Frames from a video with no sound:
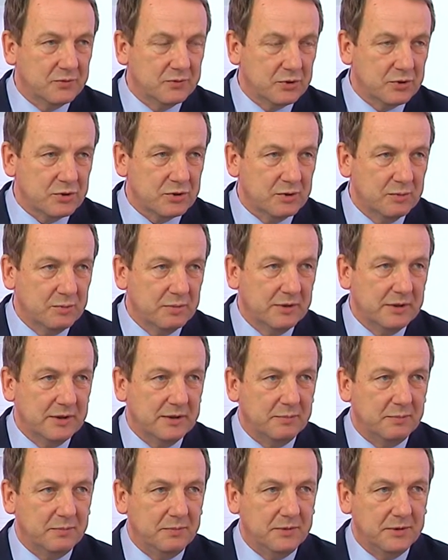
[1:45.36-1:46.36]
то, что
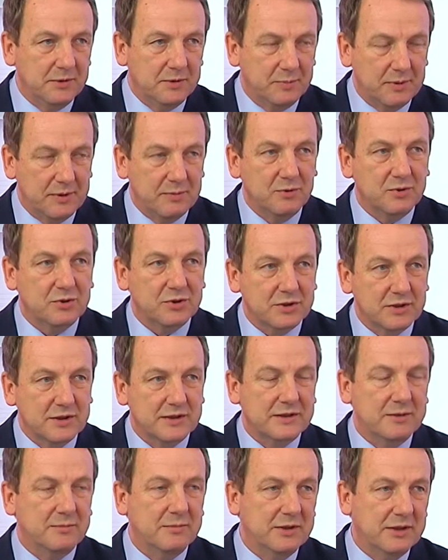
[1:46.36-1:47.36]
было э, примерзшее
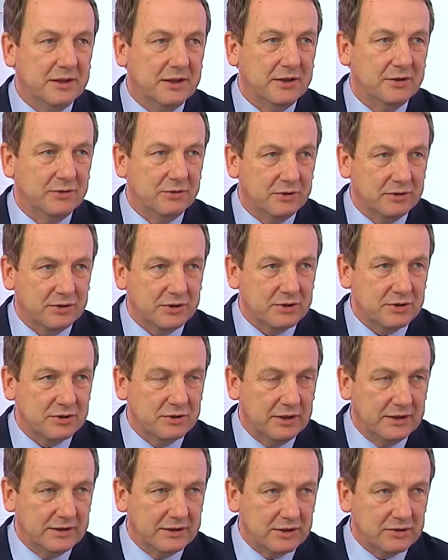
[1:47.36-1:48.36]
к земле, оно
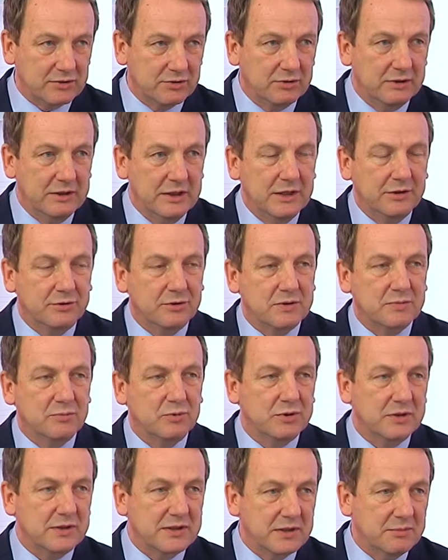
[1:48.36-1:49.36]
отошло, то есть
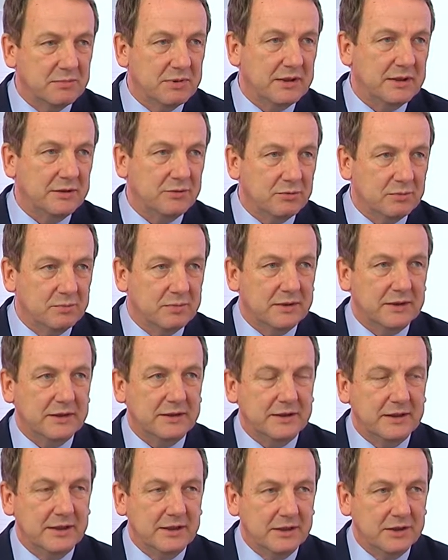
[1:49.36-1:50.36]
можно собирать,
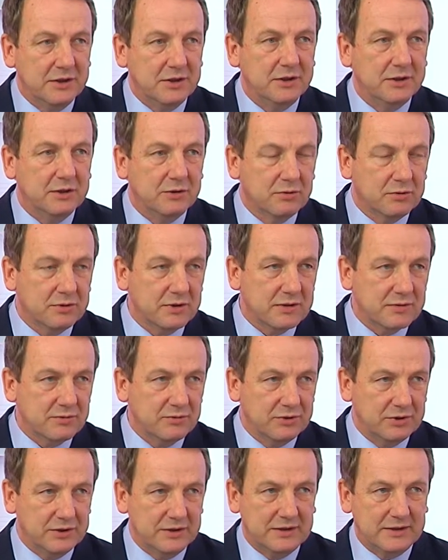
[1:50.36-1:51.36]
убирать и город
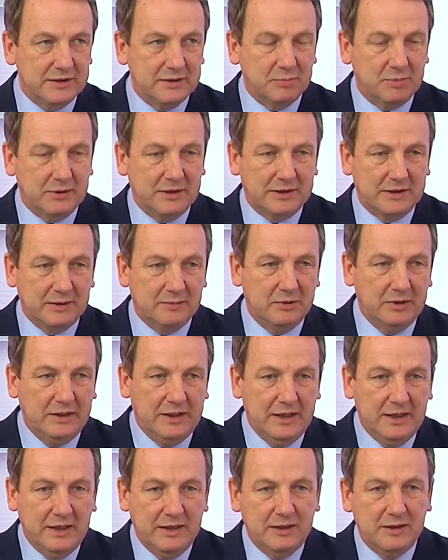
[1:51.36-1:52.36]
свой чистить. Поэтому
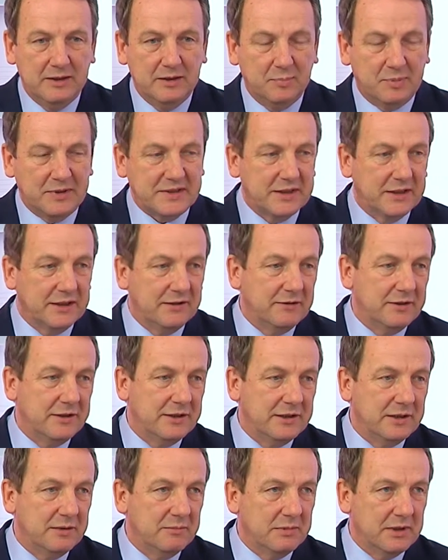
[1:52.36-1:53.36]
э,
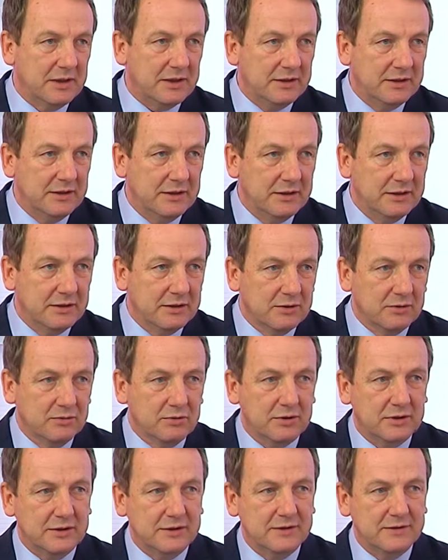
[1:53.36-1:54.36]
постановление мэра
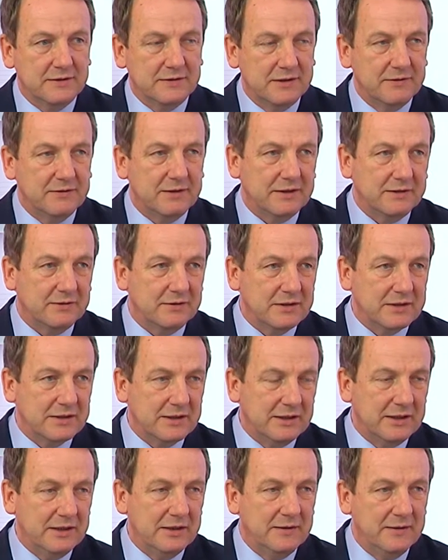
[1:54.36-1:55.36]
города с 9
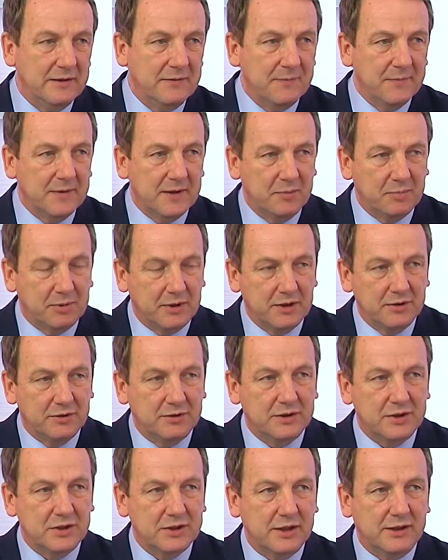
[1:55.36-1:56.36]
числа
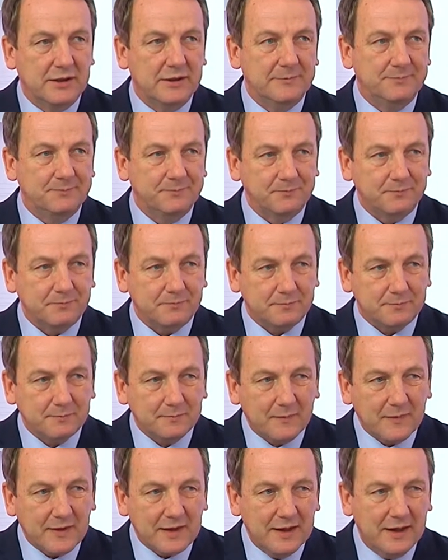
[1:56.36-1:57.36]
определено начало
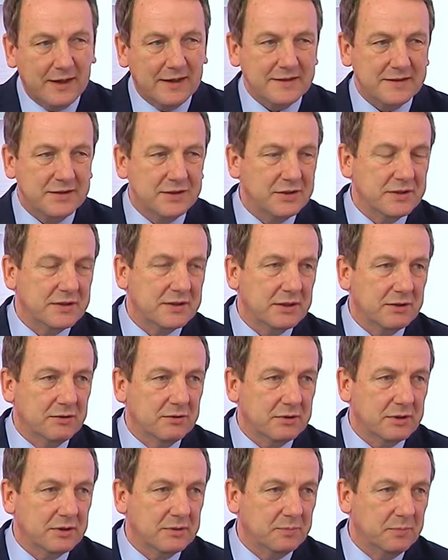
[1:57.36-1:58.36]
акции «Чистый
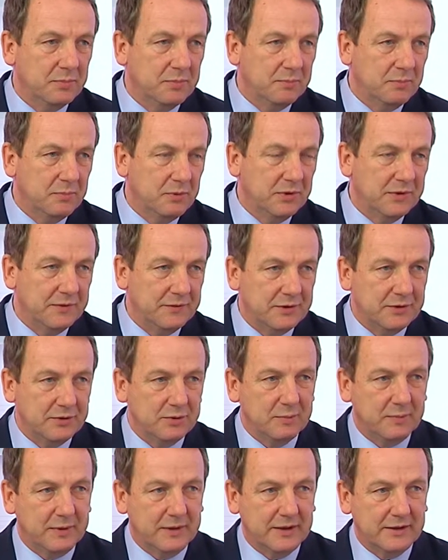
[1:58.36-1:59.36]
город» по
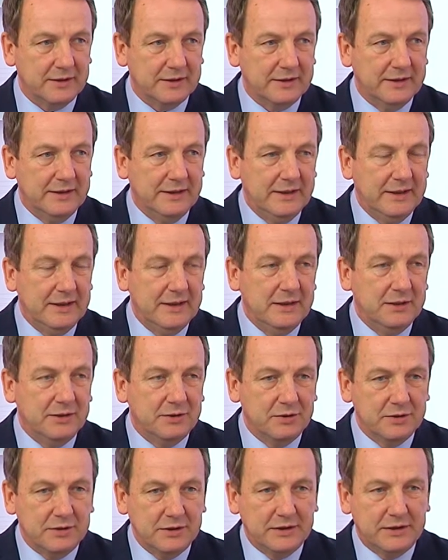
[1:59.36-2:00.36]
наведению порядка.
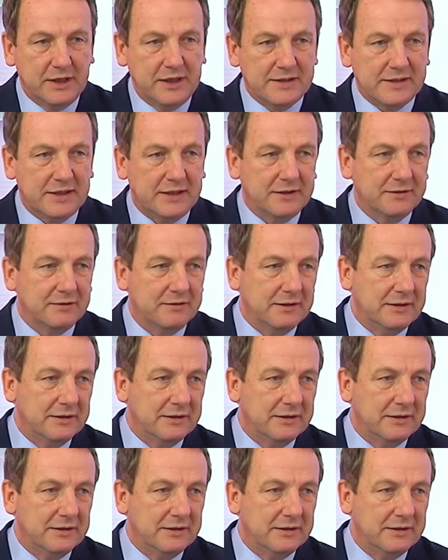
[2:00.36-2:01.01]
Значит, и 30